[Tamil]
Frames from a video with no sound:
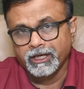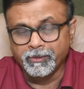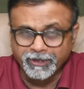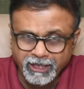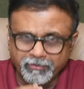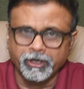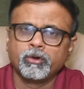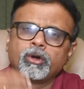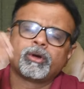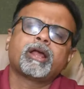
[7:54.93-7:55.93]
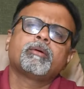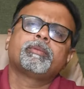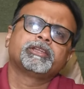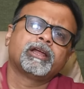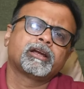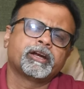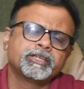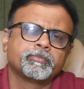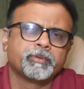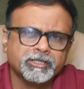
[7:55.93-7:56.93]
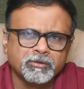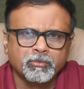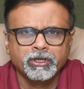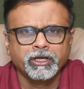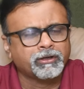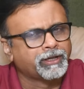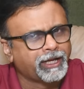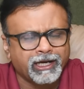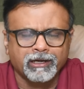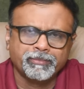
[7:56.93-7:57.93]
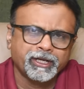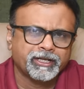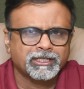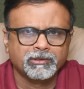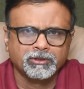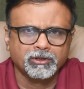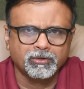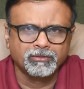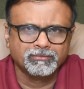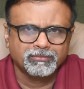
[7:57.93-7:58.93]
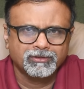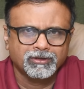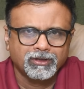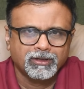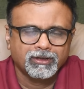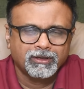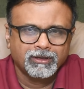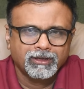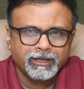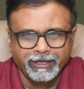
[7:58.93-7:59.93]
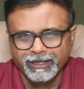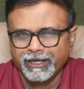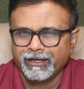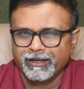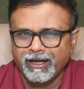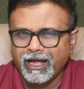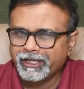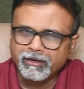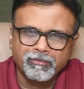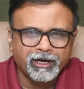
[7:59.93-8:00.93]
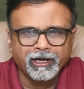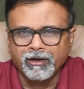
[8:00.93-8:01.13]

இதை பற்றி நம்ம இன்னும் ஒரு வாரம் பத்து நாள் கழித்து பேசும்போது இன்னும் நிறைய கம்பெனி ரிசல்ட் வந்திருக்கும் இதில் அதிகமான